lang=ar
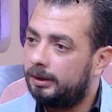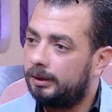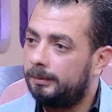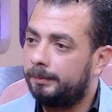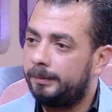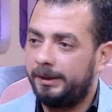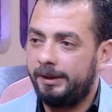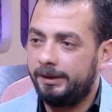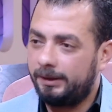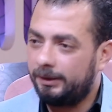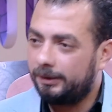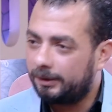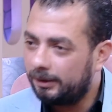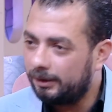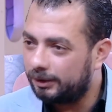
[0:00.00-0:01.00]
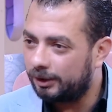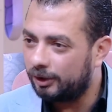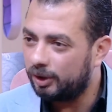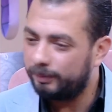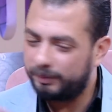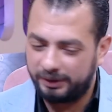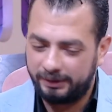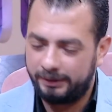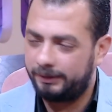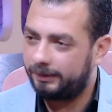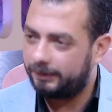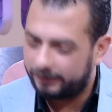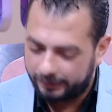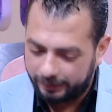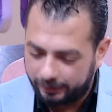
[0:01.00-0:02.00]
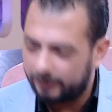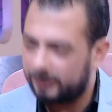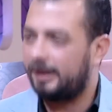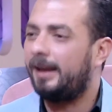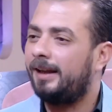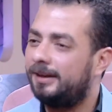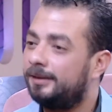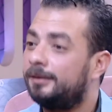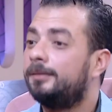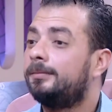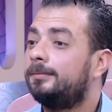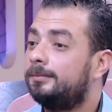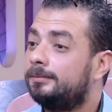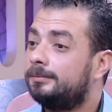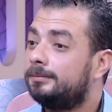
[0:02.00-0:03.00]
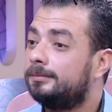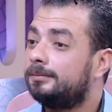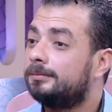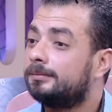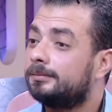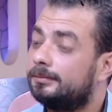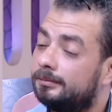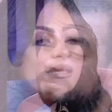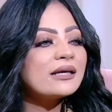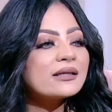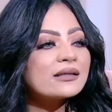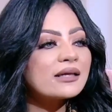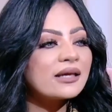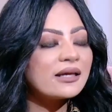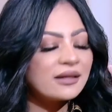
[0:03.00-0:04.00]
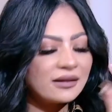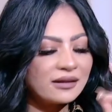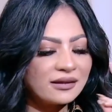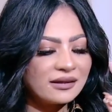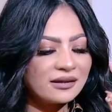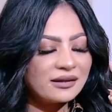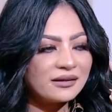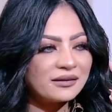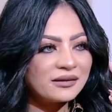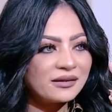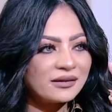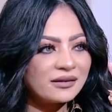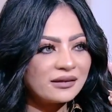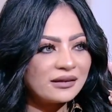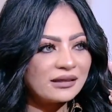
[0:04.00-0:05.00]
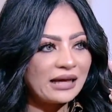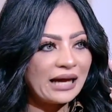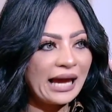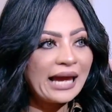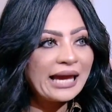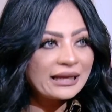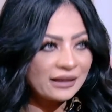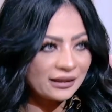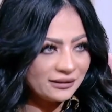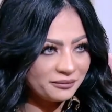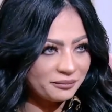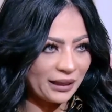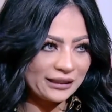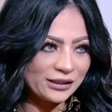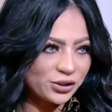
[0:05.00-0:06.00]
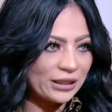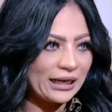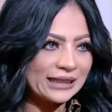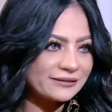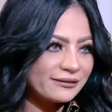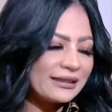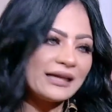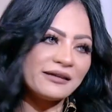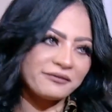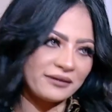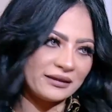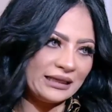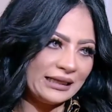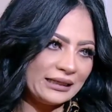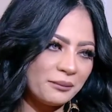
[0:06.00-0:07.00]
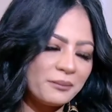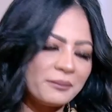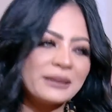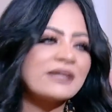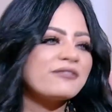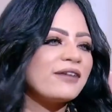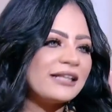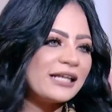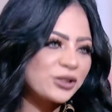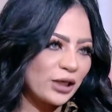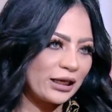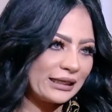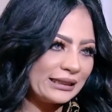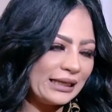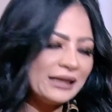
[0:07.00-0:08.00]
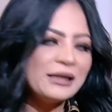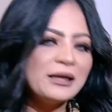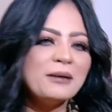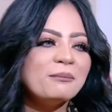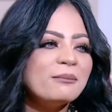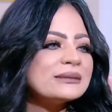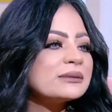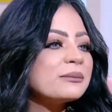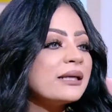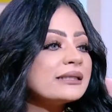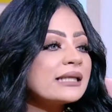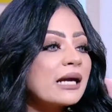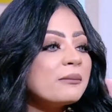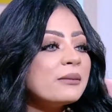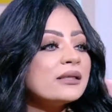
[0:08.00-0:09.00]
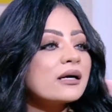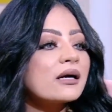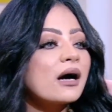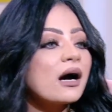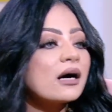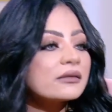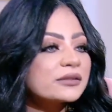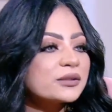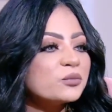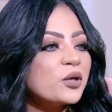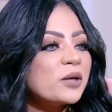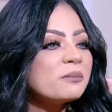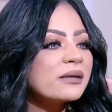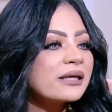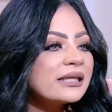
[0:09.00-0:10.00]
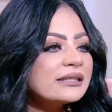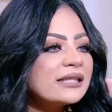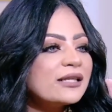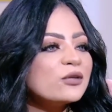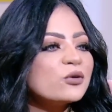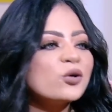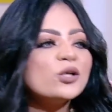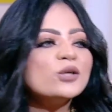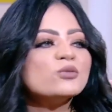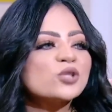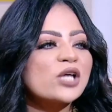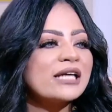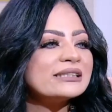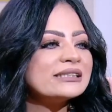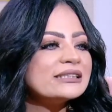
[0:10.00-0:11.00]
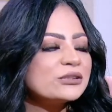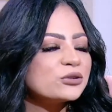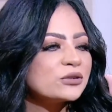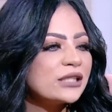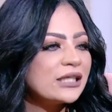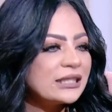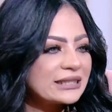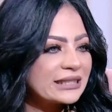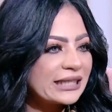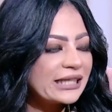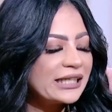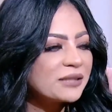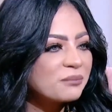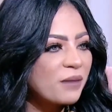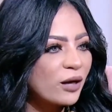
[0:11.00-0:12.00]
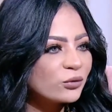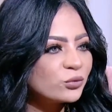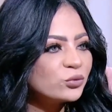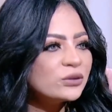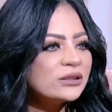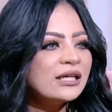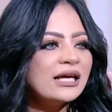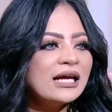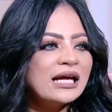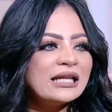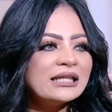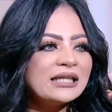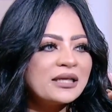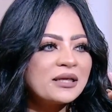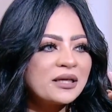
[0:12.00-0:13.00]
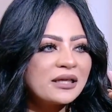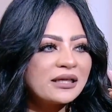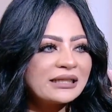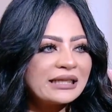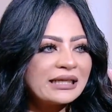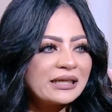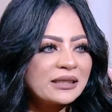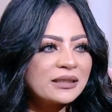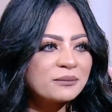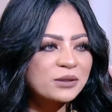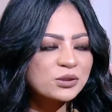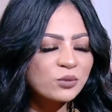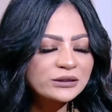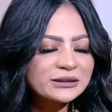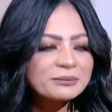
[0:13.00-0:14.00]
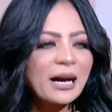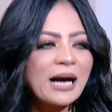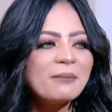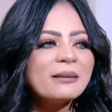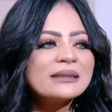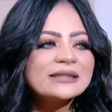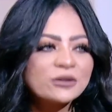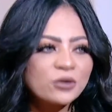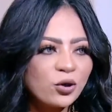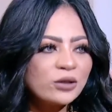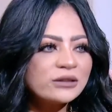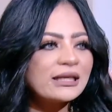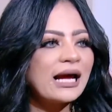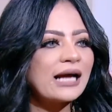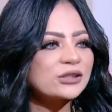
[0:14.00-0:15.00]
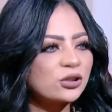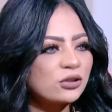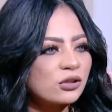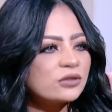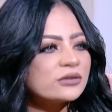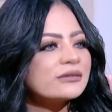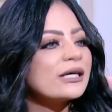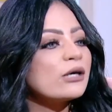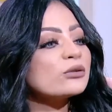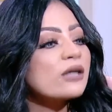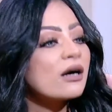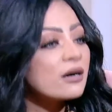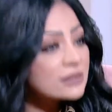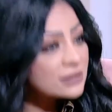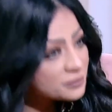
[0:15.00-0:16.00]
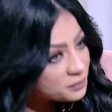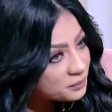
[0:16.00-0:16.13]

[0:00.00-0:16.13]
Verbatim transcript: بحيث هنخلص خشب تخلص حالا طيب عايزه منك آآ آآ حالا معلش انا اسفه نعرف ان احنا ما اتفقناش على ده بس محتاجه منك عرض مهم جدا لكل مشاهدين سكينه معجون للباشمهندس محمد يديهولنا عشان خاطر ناخد خصم